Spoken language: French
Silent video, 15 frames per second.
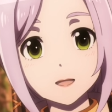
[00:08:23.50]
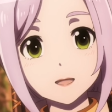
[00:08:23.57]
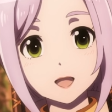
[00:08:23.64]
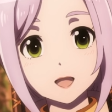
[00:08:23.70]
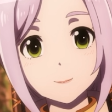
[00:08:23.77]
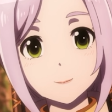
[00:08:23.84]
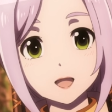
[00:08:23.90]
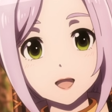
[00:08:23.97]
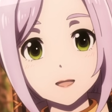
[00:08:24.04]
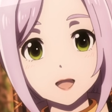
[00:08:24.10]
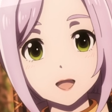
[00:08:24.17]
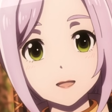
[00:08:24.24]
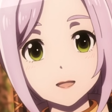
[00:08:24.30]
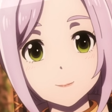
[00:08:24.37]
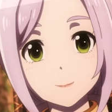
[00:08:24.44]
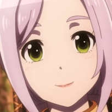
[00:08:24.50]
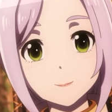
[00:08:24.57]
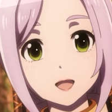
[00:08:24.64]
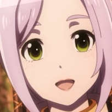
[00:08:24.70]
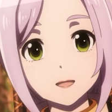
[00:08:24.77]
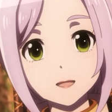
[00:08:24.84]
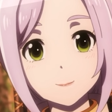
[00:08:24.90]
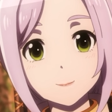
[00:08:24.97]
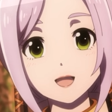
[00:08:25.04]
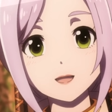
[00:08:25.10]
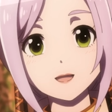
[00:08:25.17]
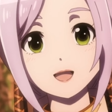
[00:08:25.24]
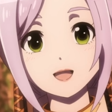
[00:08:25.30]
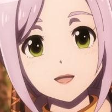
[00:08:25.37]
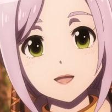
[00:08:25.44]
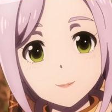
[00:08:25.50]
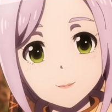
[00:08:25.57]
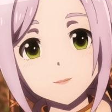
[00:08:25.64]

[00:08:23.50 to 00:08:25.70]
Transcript: Pardon je savais pas. Merci Reggie.